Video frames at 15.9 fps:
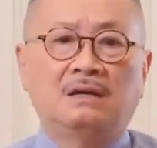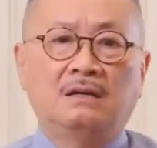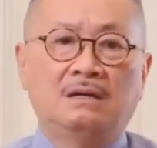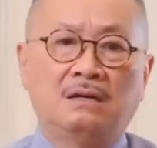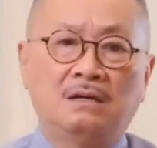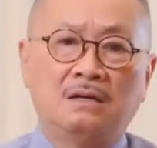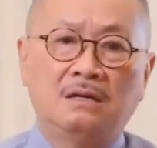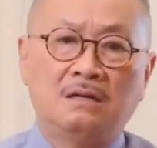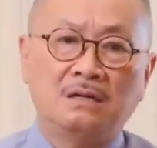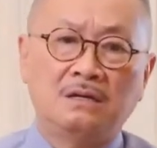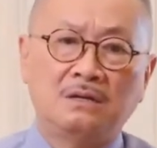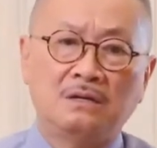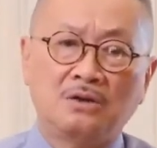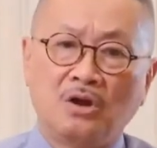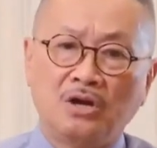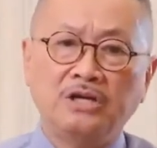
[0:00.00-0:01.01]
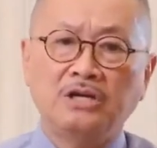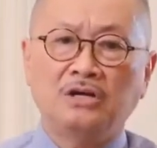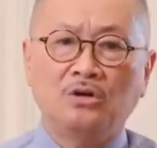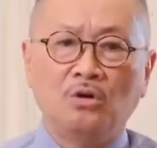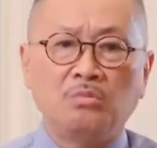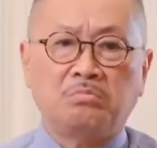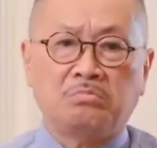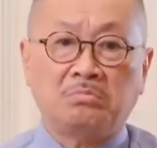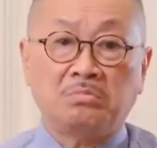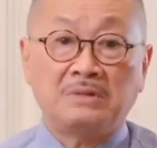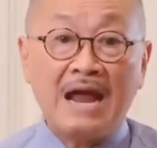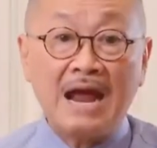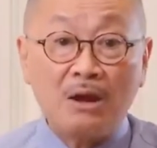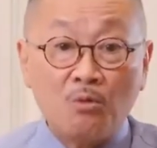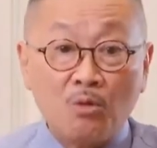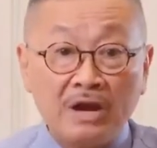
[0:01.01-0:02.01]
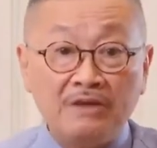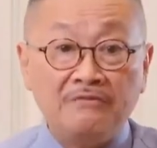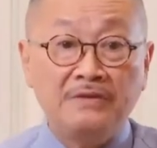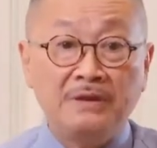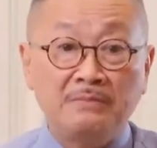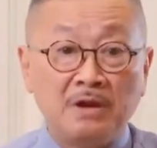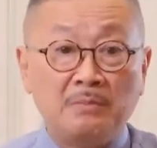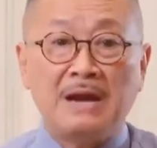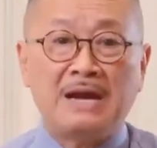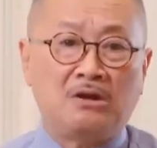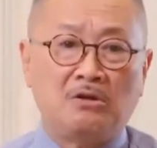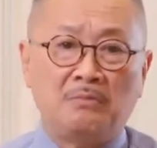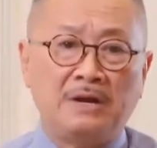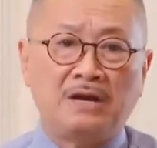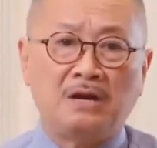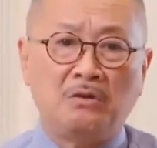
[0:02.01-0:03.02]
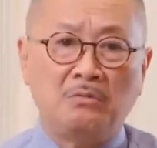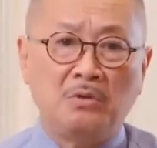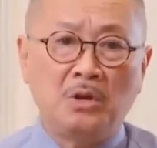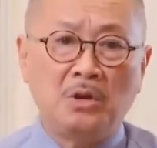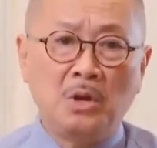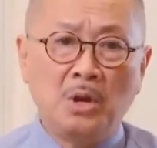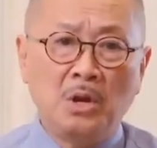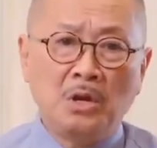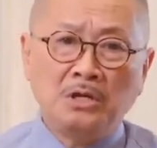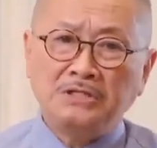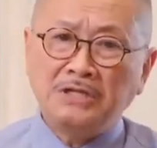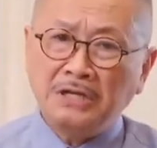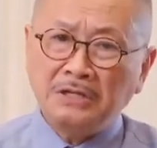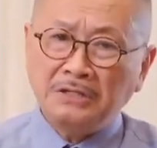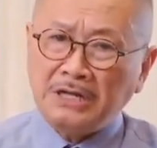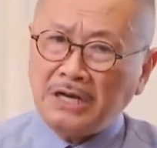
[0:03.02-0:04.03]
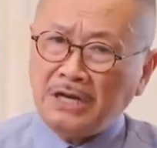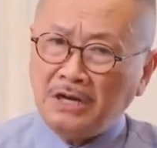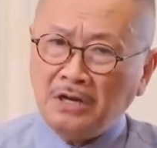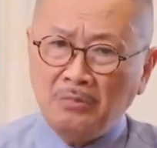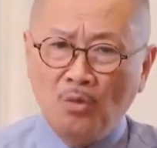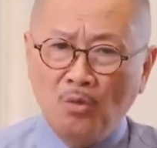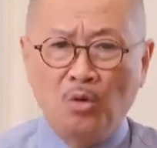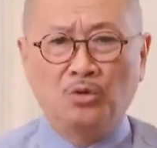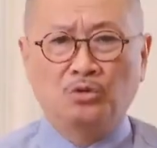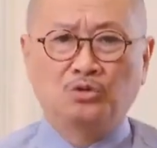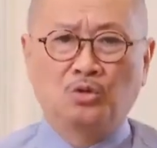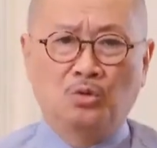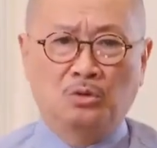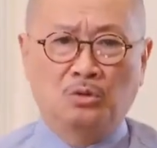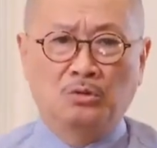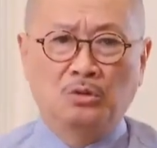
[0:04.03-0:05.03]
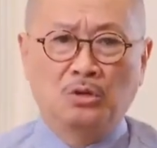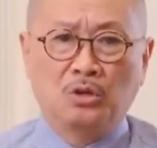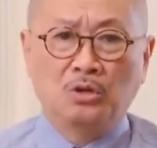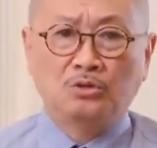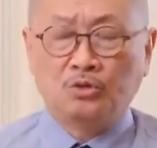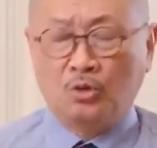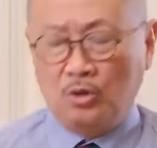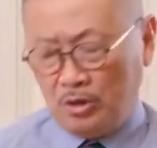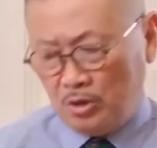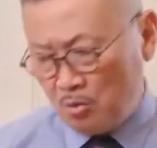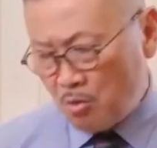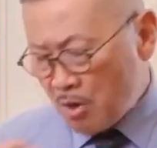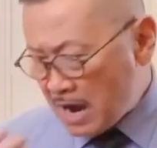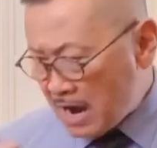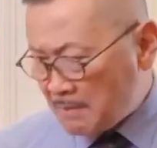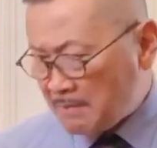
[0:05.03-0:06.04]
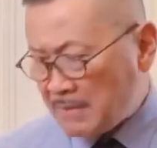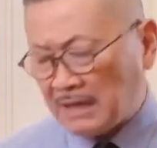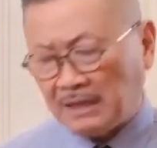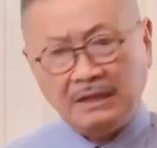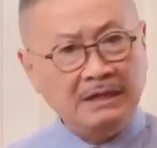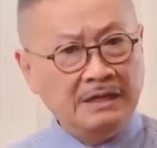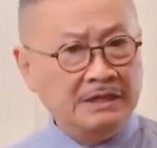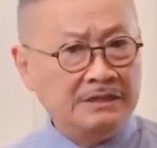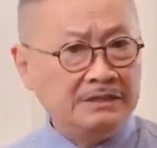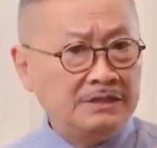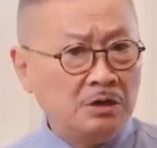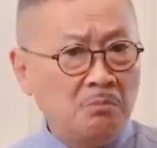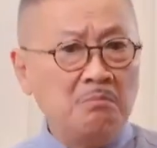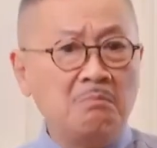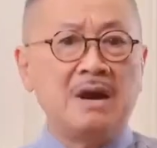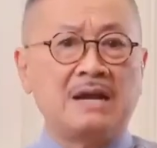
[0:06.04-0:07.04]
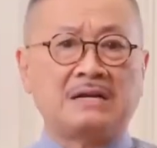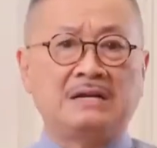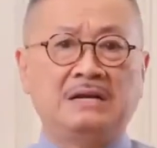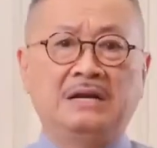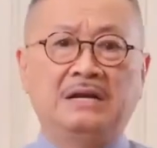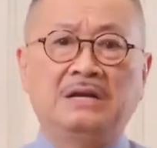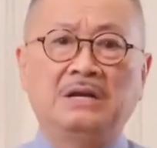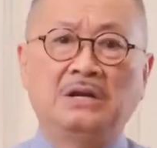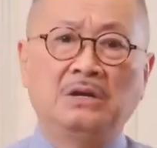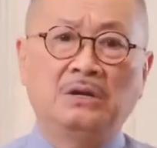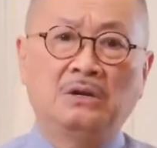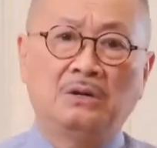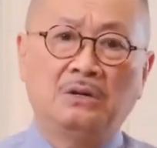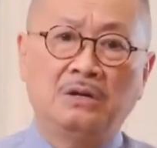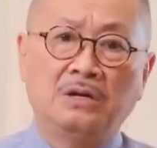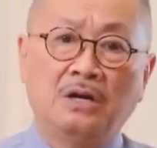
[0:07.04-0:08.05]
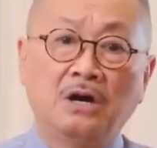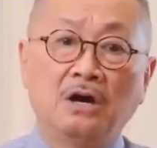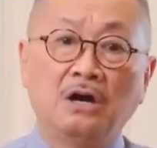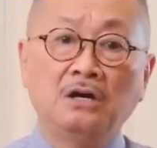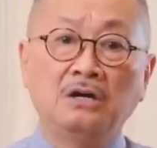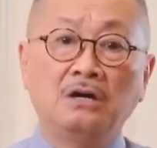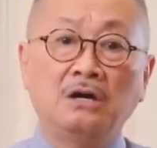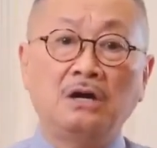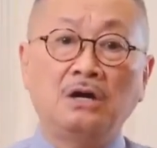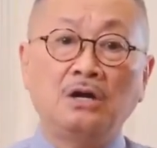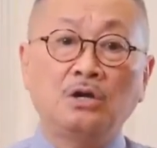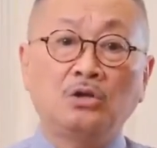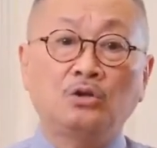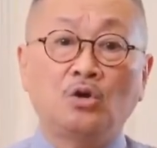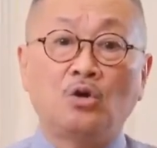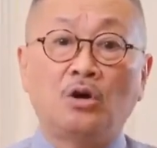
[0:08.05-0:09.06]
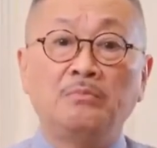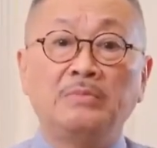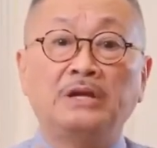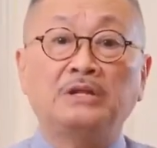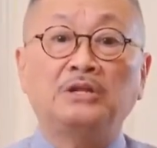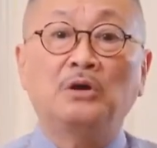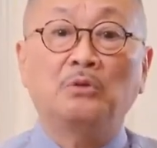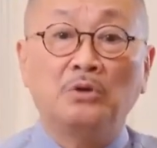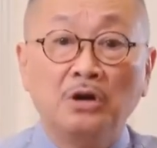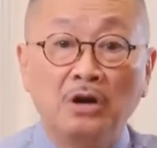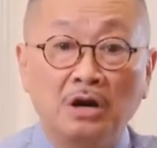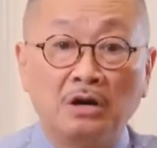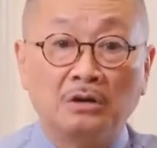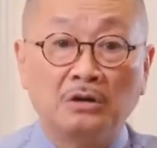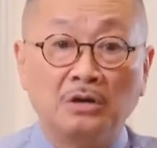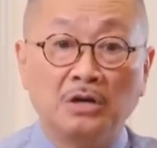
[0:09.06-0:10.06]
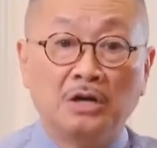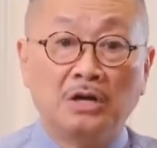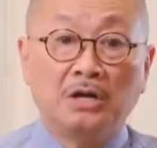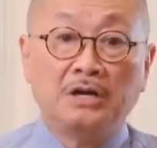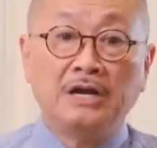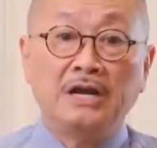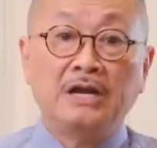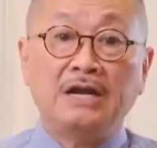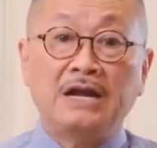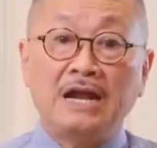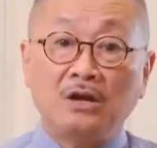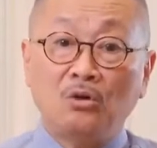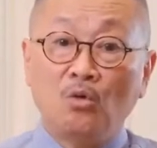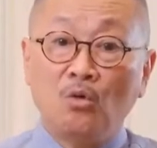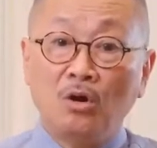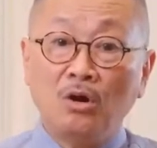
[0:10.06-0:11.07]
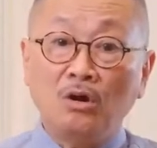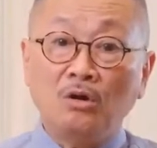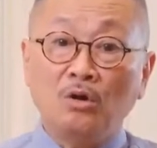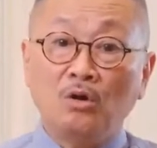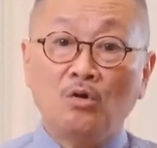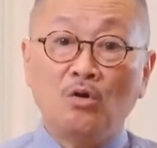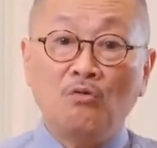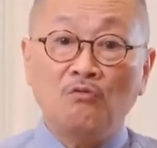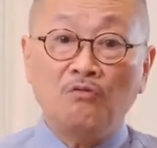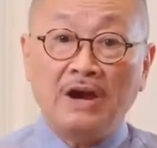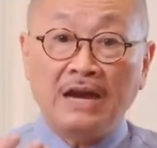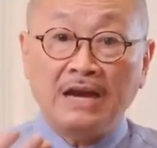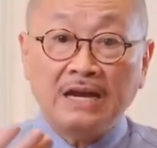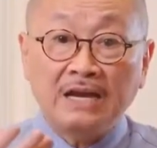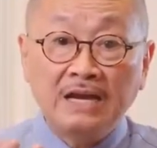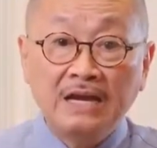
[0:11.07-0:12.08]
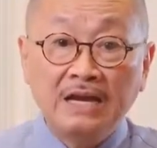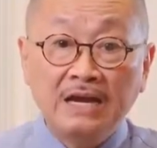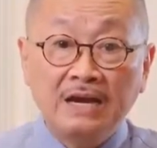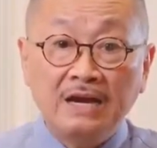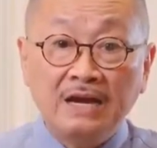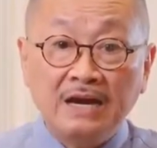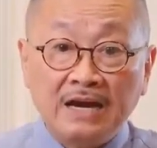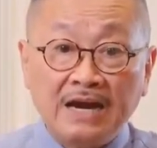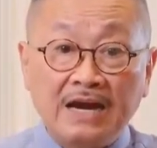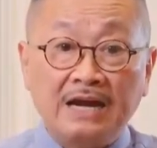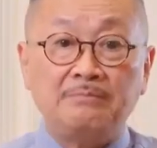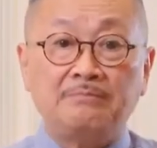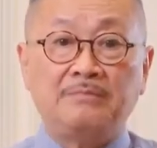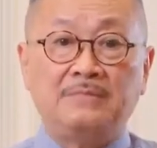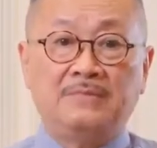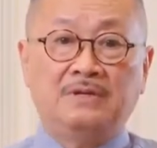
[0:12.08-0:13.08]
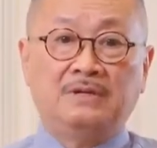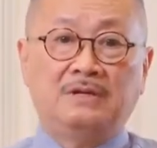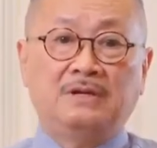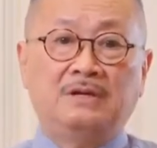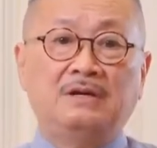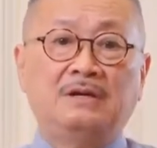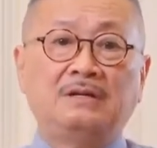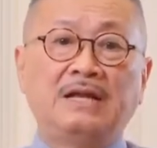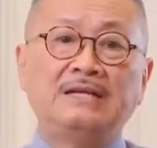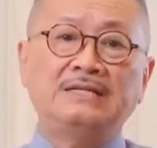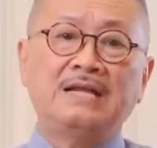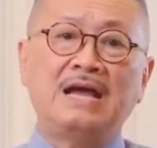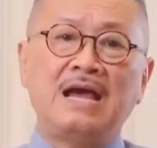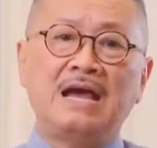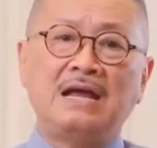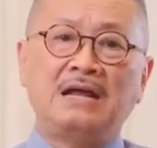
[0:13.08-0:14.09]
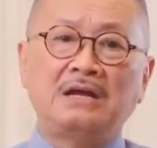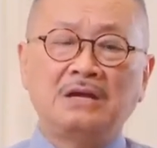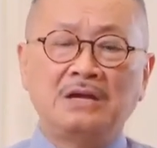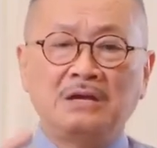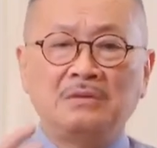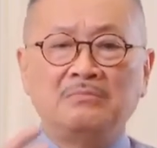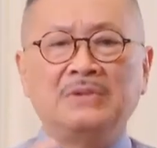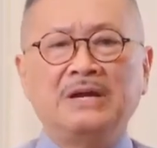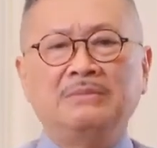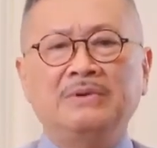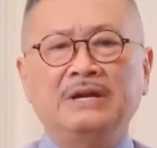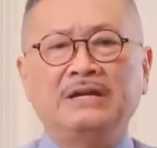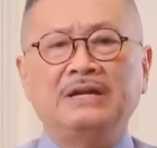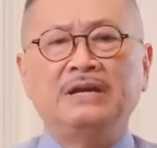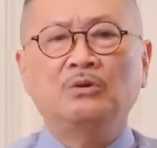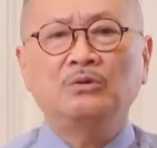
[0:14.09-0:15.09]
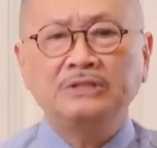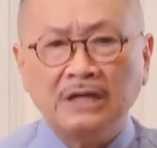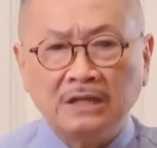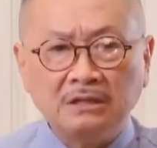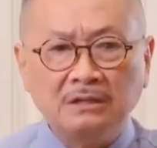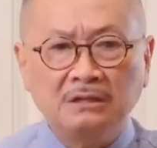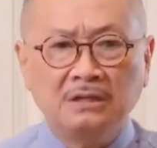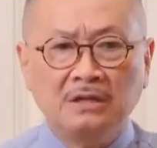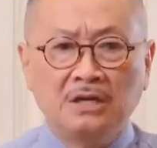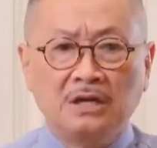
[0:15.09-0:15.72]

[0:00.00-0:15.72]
à, có những lúc đang quay phim các bạn có biết không? Chân tay nó cứ bùn rùn, rồi hoa mắt này, chóng mặt này. Rồi, hơn nữa tôi còn bị tiểu đường nên ăn uống cũng phải kiêng khem. À, thành ra mình bị thiếu chất